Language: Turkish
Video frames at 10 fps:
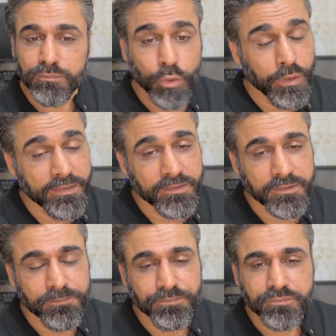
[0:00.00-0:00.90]
Böyledir.
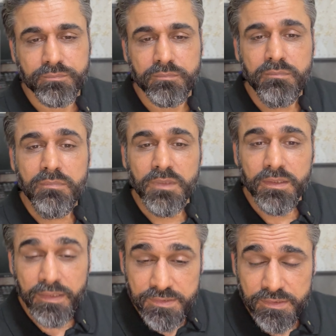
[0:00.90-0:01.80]

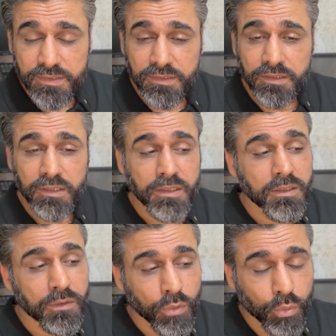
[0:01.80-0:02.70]
Nasıl ki
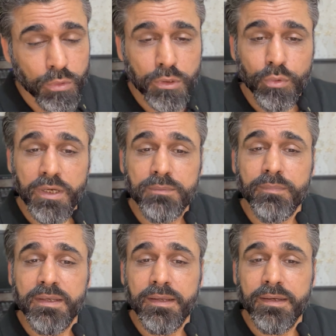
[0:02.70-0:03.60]
okulda
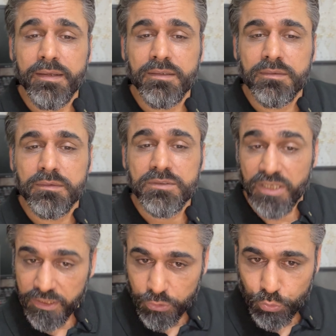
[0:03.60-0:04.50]
öğretmenlere
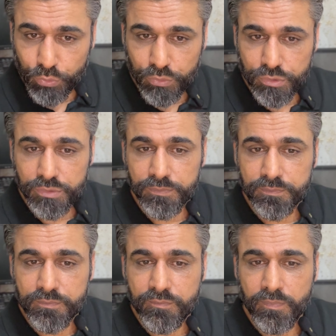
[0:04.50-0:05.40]
saygı duyulur,
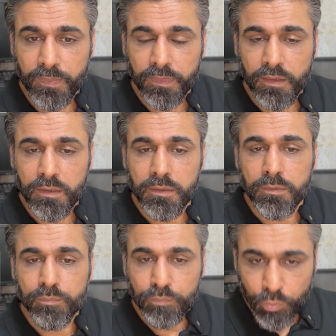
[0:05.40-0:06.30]

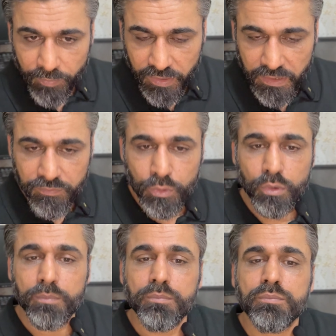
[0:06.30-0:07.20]
bu manevi
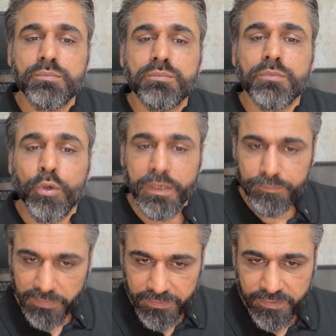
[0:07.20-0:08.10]
yolun
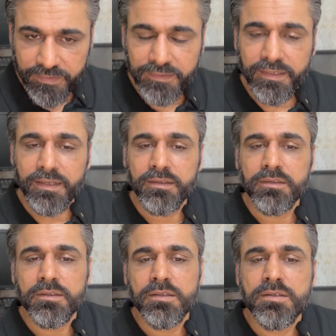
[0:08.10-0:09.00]
öğretmenlerine de
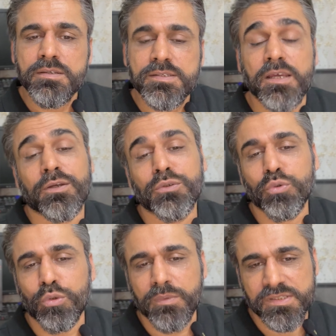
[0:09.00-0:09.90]
saygı
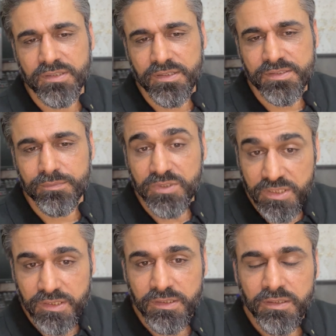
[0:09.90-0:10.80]
duyulması lazım
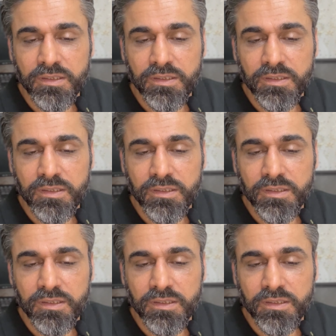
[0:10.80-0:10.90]
ki